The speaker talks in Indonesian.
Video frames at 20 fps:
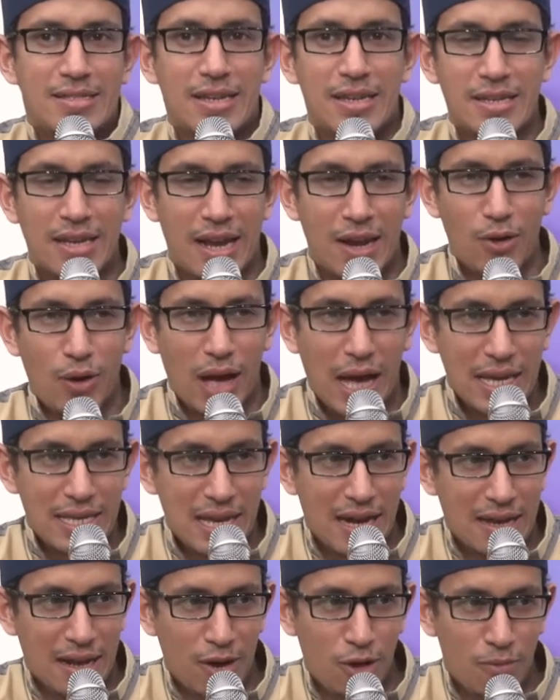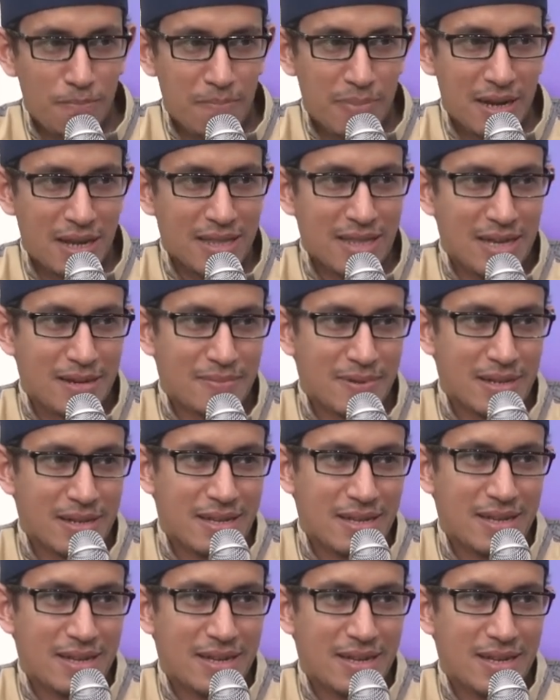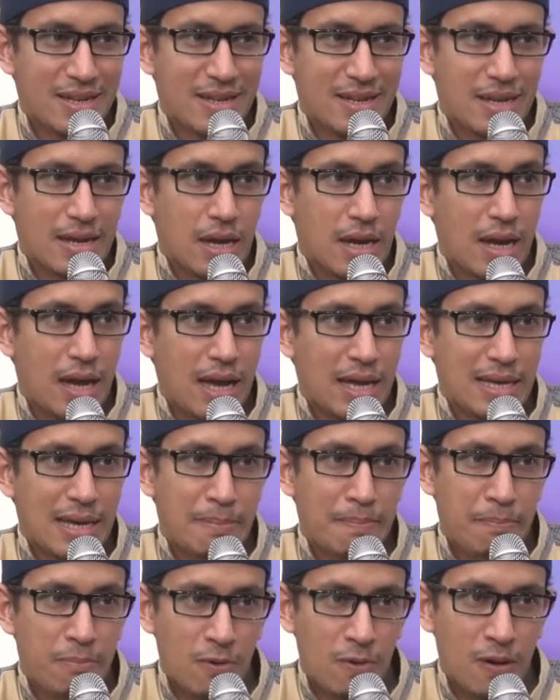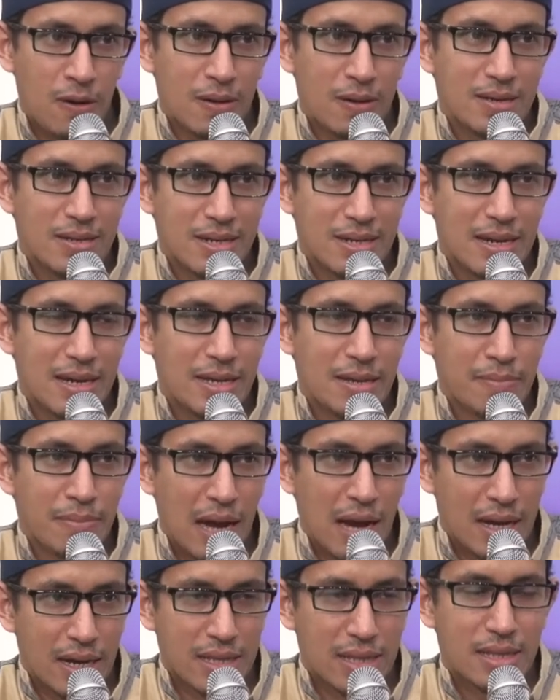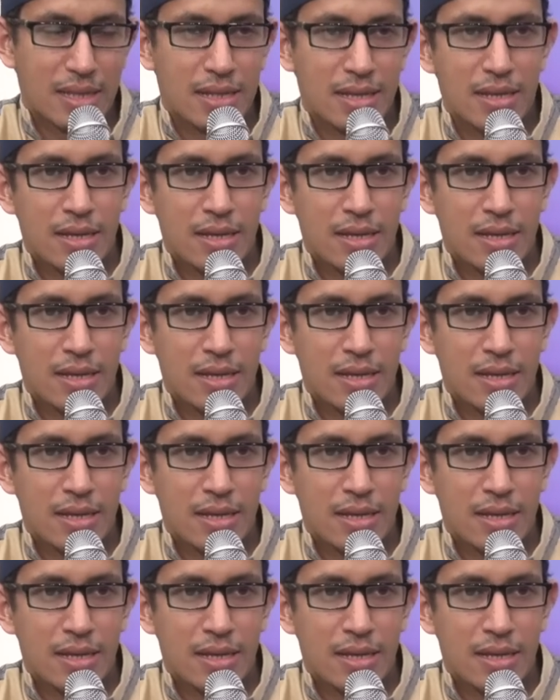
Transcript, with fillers: Jadi kalau ayak lob berarti apa? kaya pol, yang kaya banget.